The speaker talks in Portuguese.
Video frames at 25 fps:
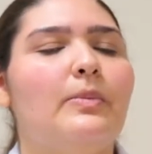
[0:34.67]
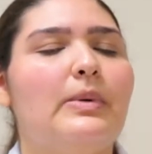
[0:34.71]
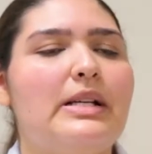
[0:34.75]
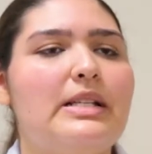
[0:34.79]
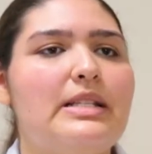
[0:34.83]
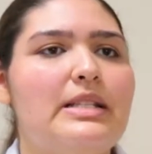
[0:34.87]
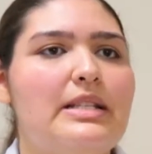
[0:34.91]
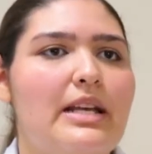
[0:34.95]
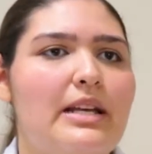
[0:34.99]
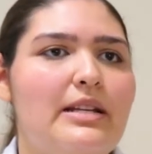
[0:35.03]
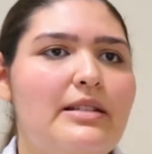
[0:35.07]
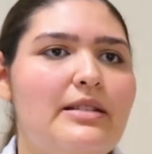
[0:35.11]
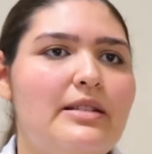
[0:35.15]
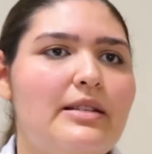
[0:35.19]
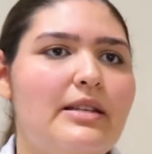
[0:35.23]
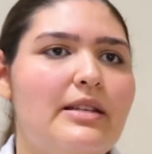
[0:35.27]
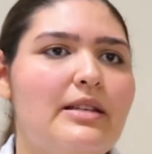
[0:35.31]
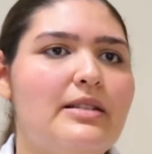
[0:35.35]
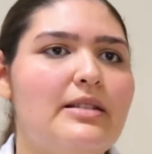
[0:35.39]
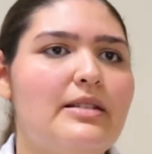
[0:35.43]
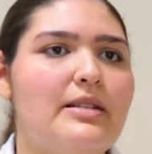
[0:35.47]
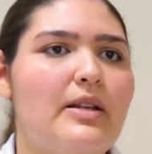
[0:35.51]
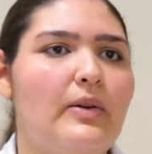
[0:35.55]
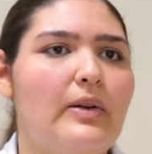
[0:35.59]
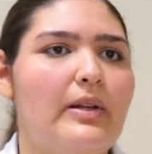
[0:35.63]
pacientes que
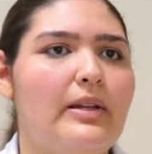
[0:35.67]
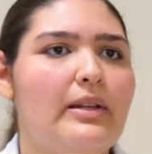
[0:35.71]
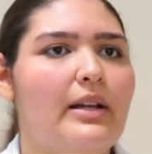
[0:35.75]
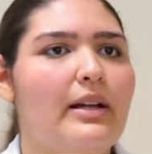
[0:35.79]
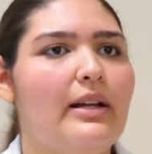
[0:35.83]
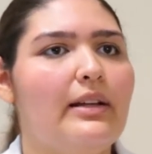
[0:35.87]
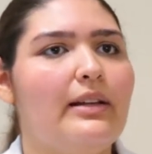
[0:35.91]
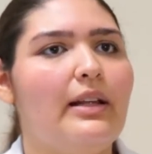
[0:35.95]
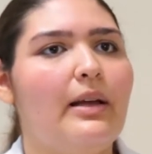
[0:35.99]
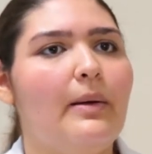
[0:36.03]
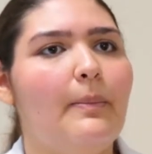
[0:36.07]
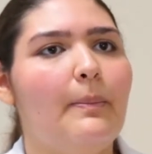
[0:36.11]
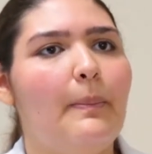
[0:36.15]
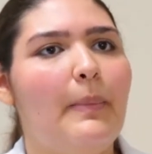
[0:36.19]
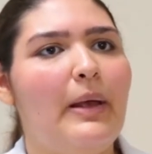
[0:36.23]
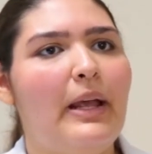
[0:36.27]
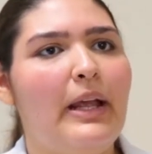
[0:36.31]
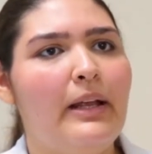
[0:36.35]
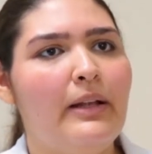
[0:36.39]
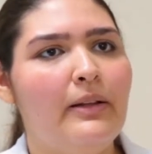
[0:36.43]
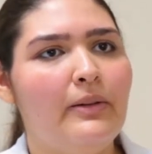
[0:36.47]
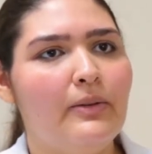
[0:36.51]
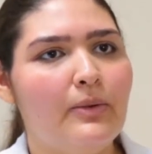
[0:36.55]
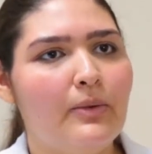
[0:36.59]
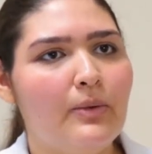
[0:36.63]
estão em
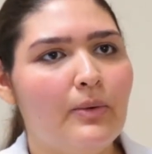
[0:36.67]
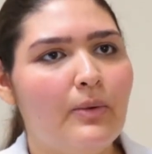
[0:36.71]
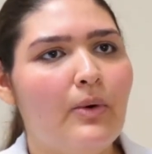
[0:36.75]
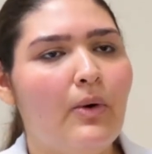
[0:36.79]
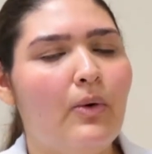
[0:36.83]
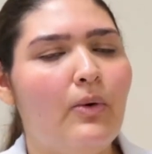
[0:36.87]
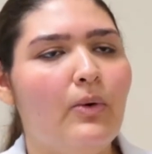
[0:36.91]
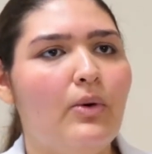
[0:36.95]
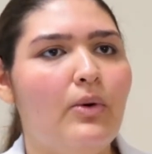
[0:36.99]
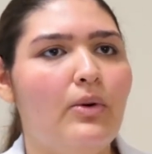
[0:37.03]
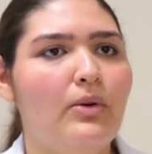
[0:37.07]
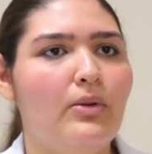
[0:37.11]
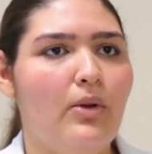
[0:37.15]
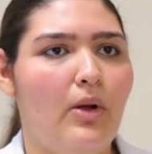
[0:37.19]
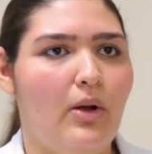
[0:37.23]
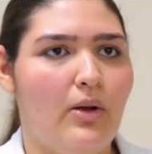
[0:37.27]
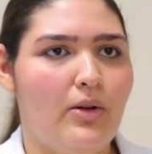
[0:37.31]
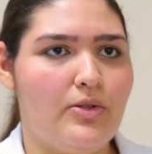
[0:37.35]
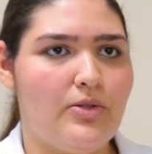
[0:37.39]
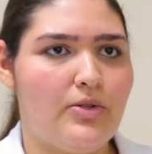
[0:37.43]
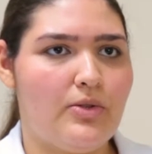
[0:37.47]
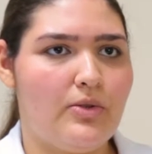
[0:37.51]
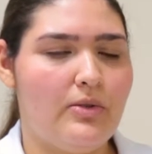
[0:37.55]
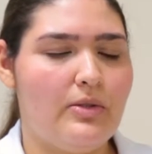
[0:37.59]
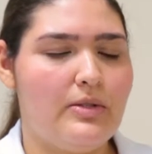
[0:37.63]
tratamento
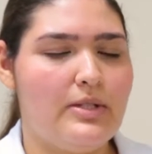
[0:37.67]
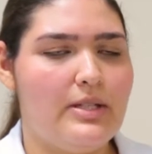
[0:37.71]
oncológico,